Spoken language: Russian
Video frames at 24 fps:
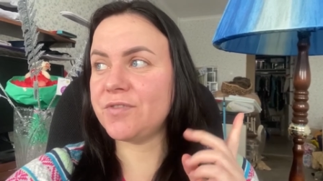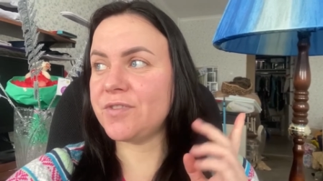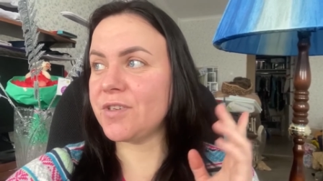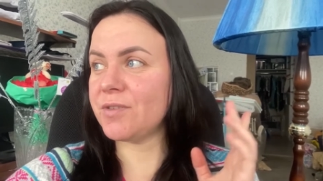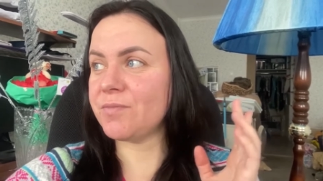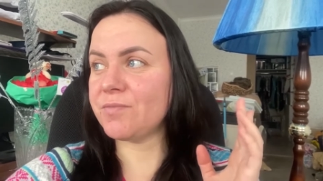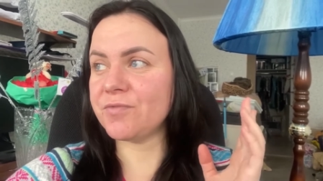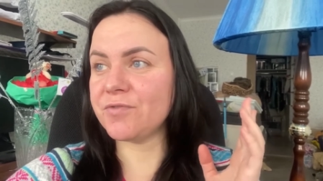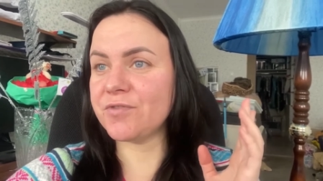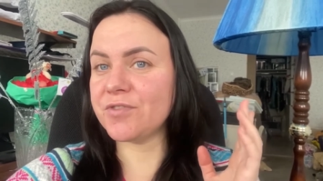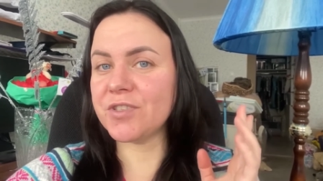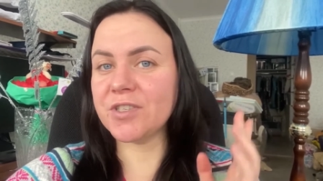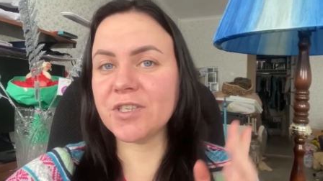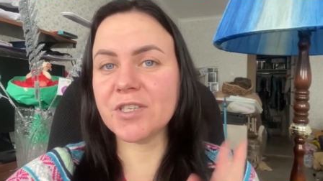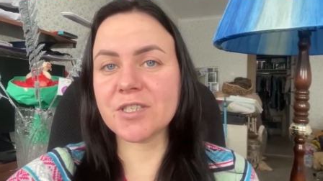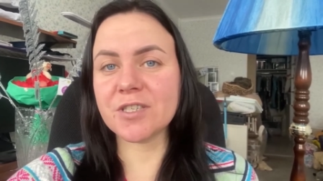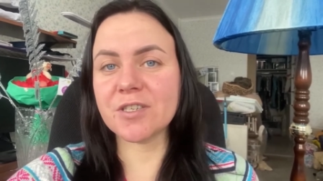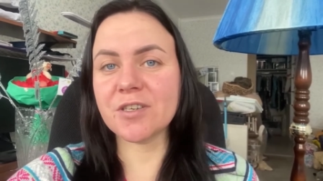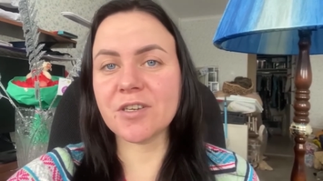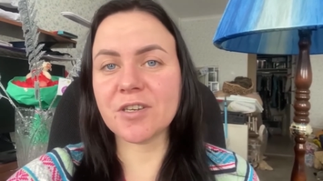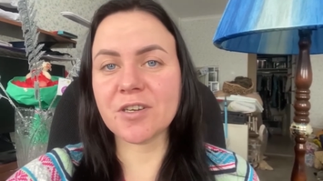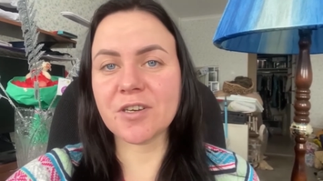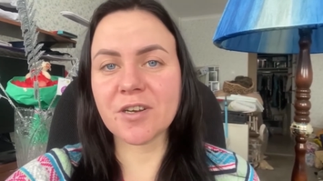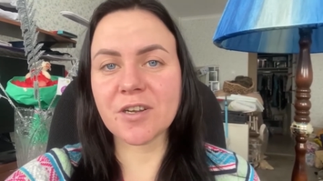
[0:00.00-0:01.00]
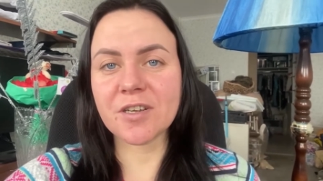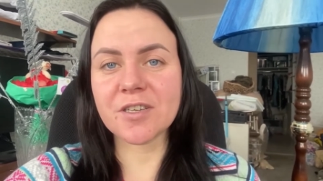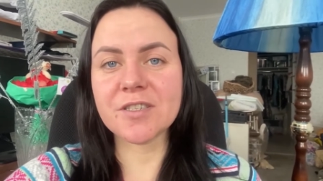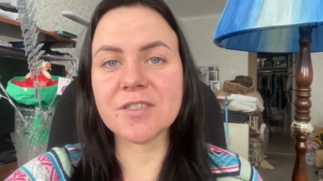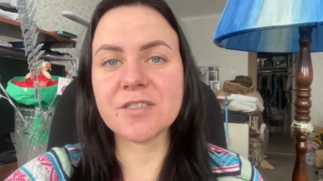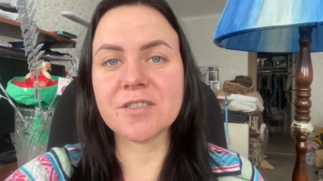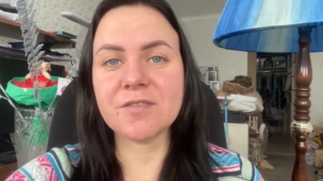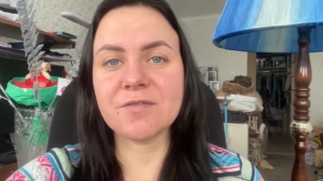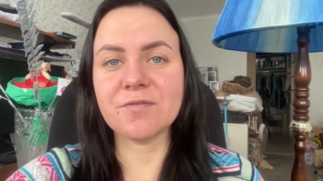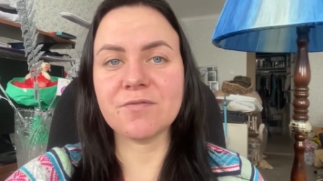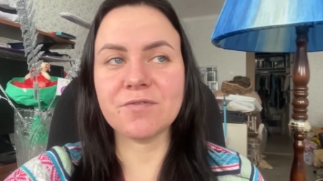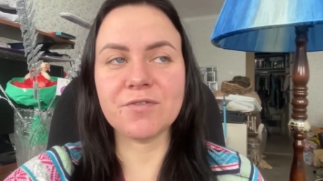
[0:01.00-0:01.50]
там в несколько
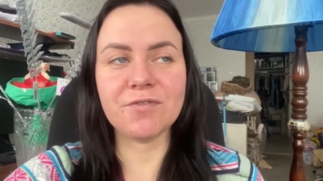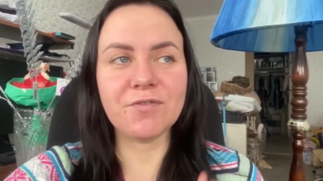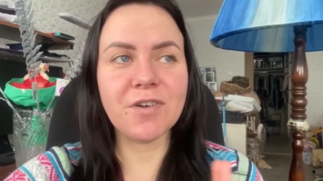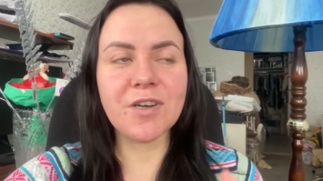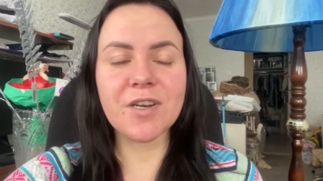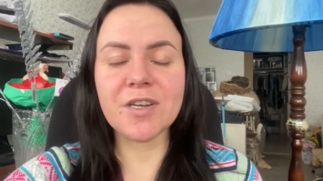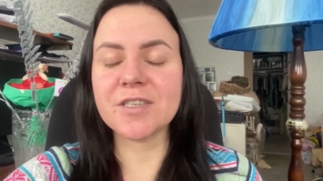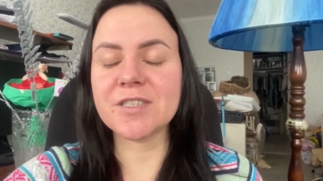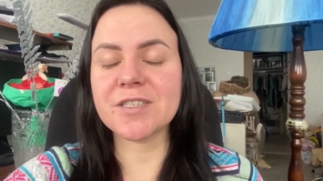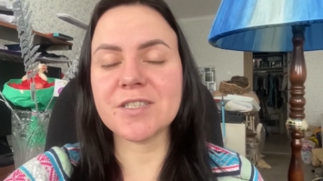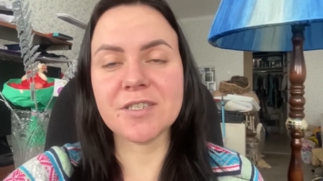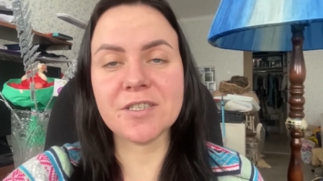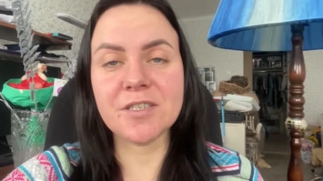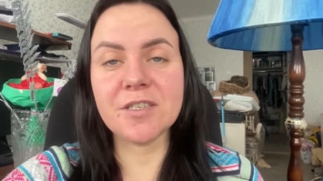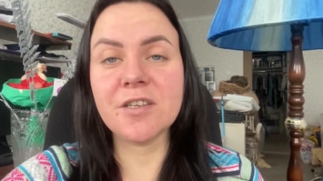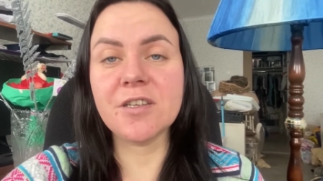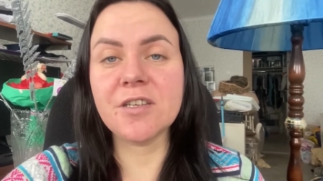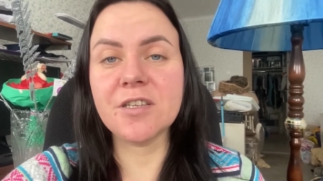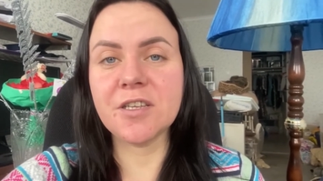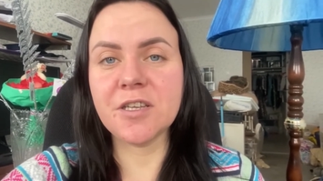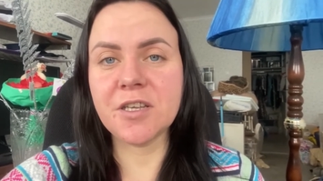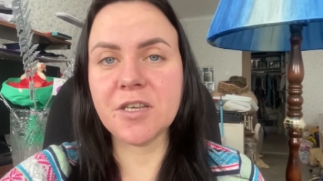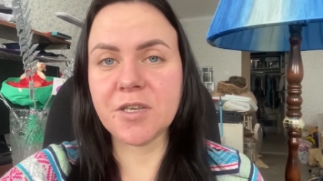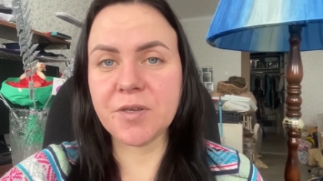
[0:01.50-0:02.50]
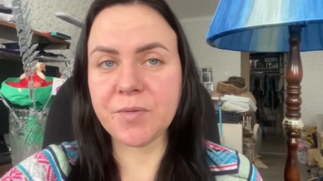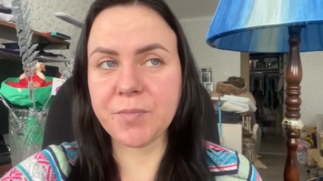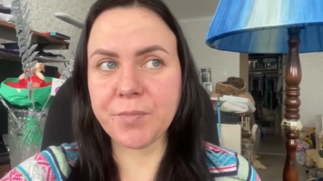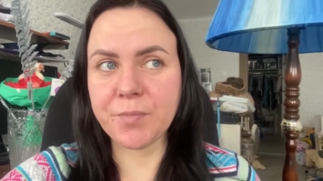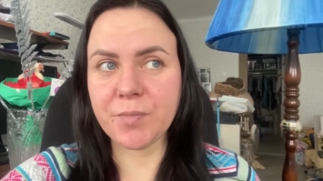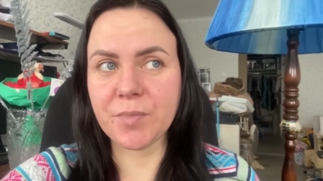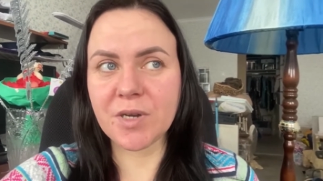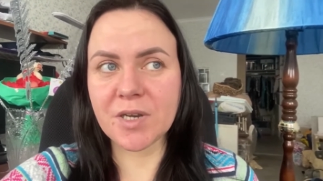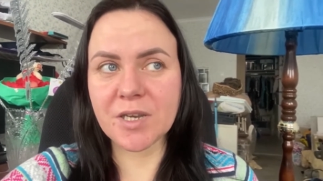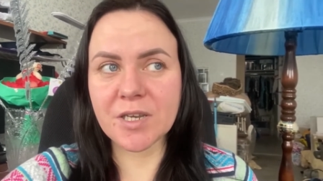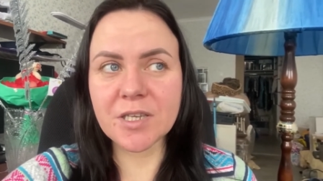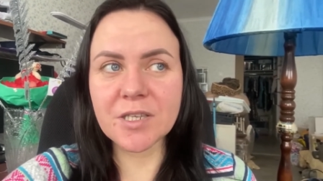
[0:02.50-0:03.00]
раз, в два раза сильнее
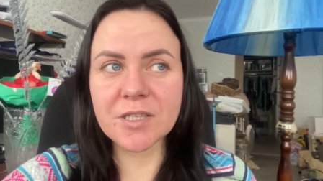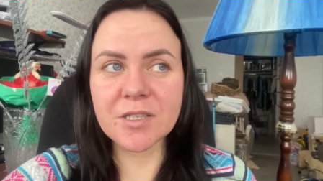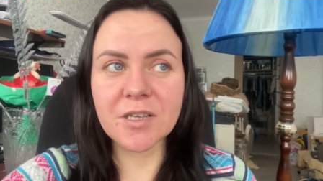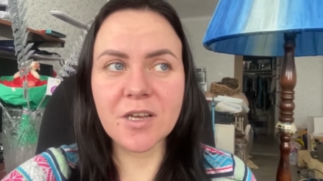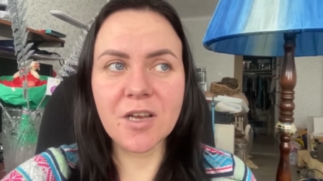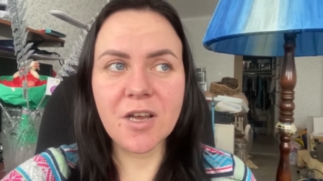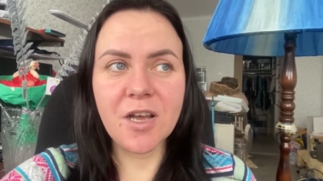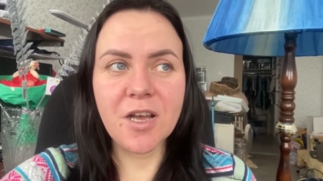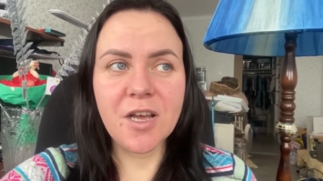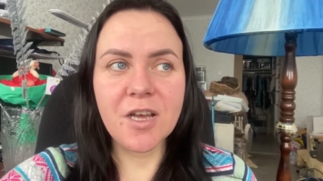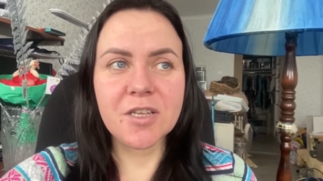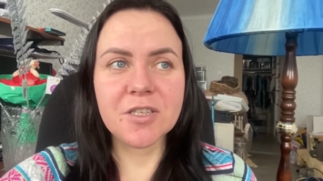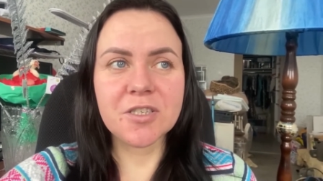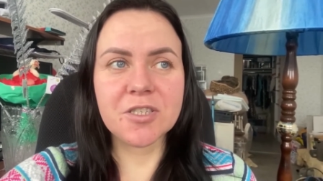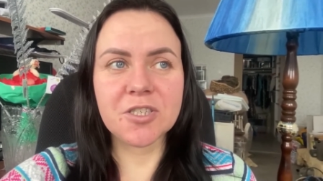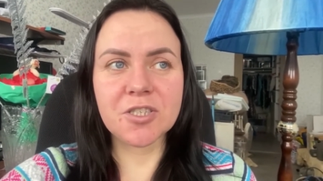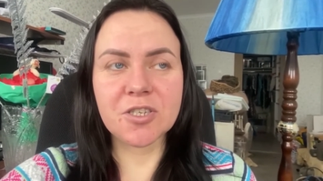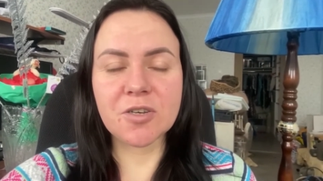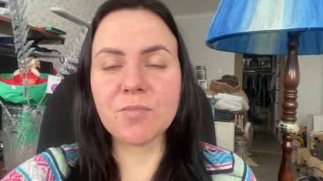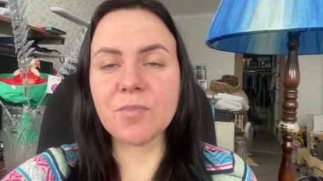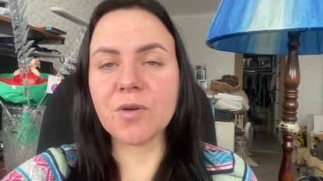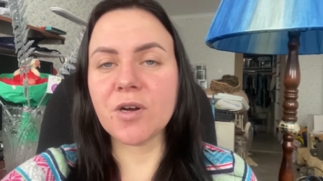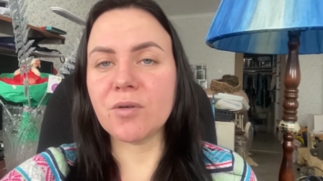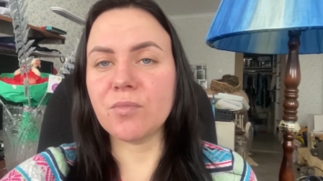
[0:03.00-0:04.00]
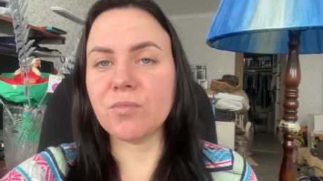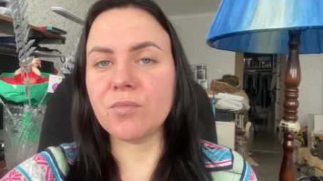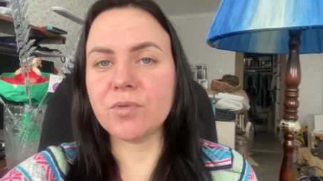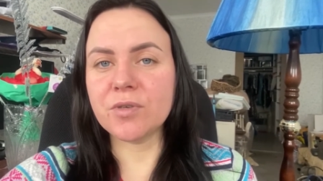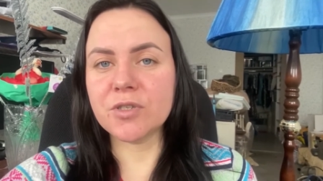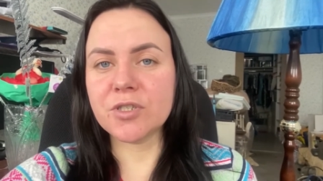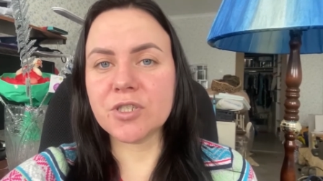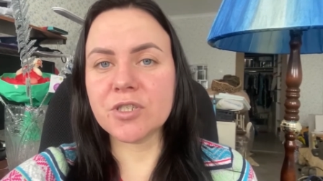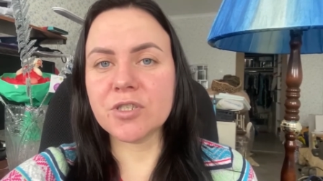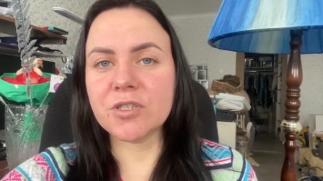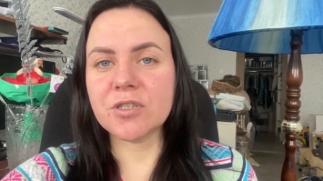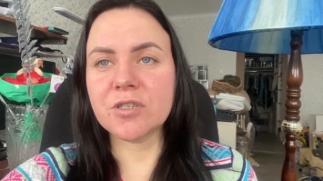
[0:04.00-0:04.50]
болит, чем
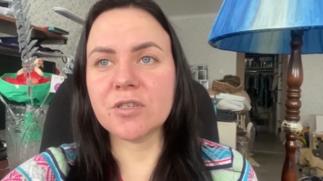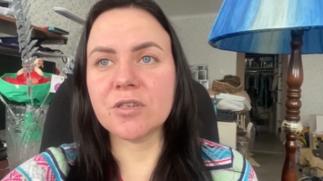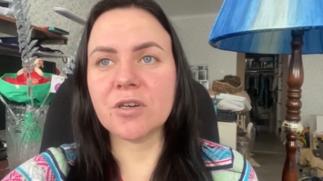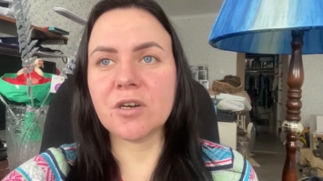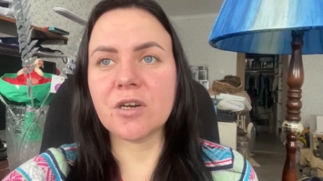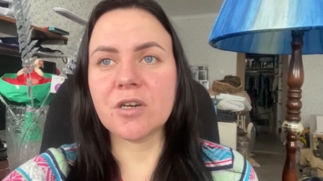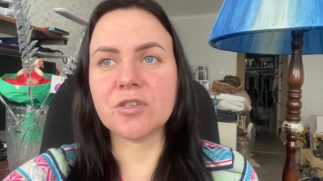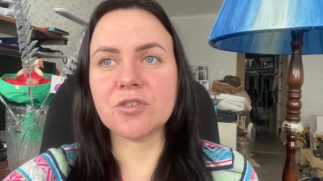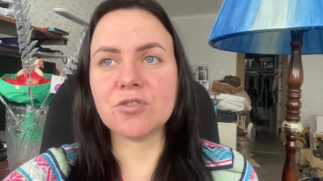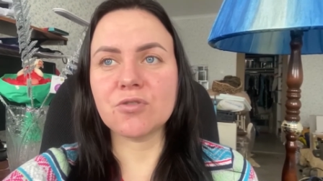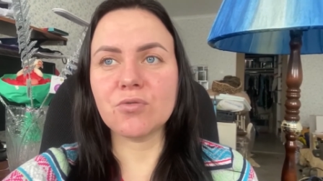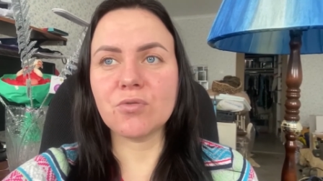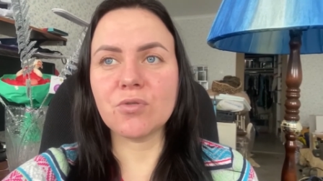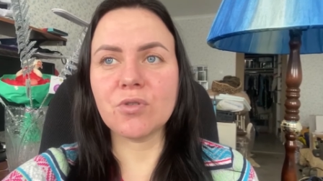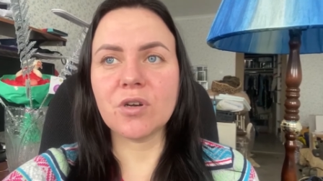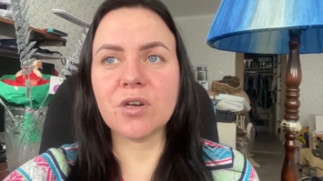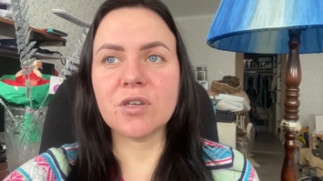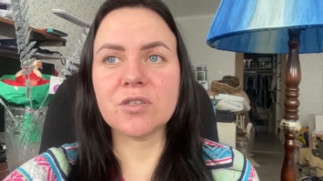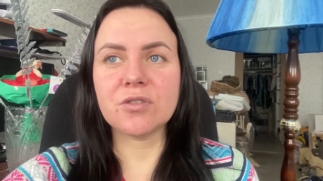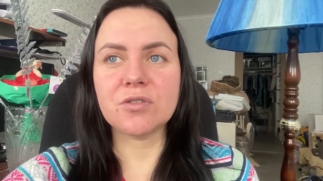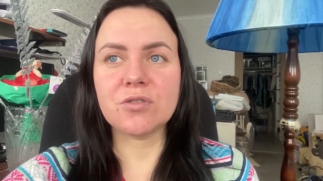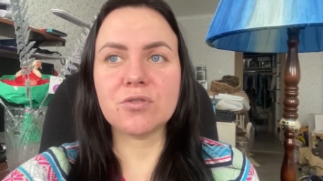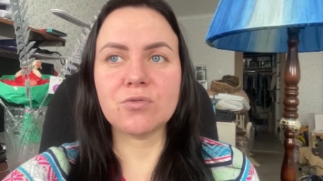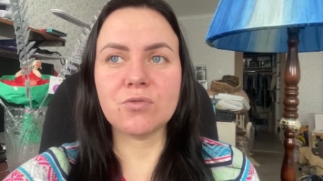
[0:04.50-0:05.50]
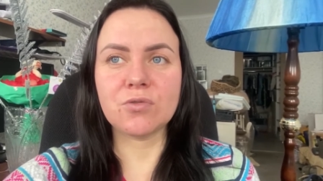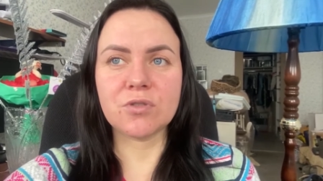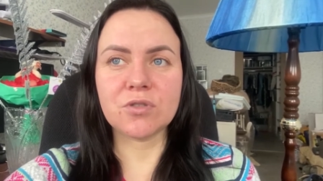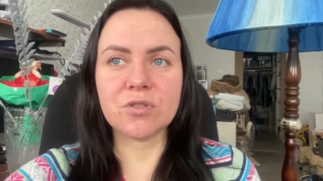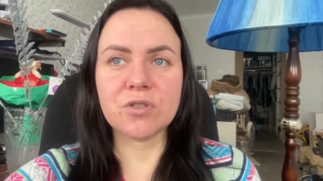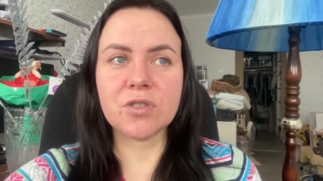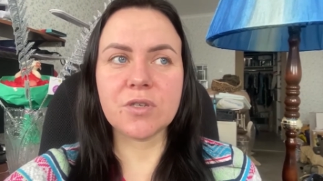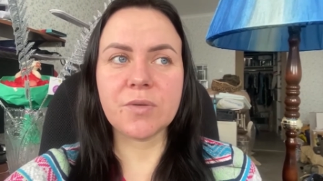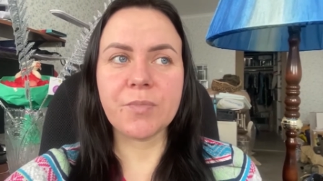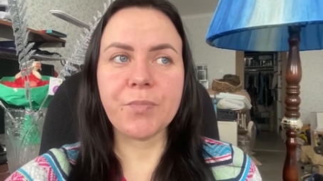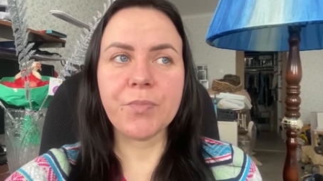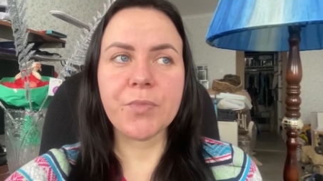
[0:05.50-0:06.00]
обычный ожог от
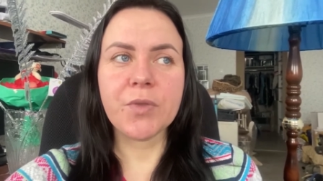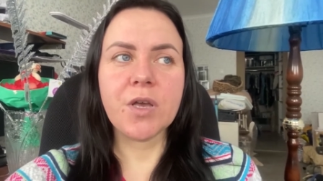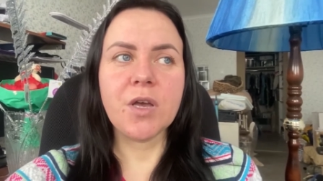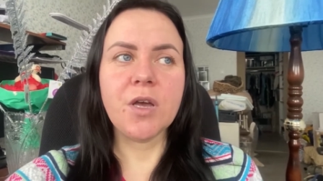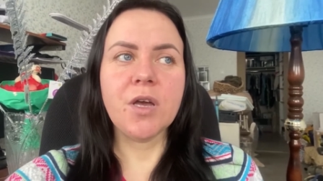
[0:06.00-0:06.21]
солнца.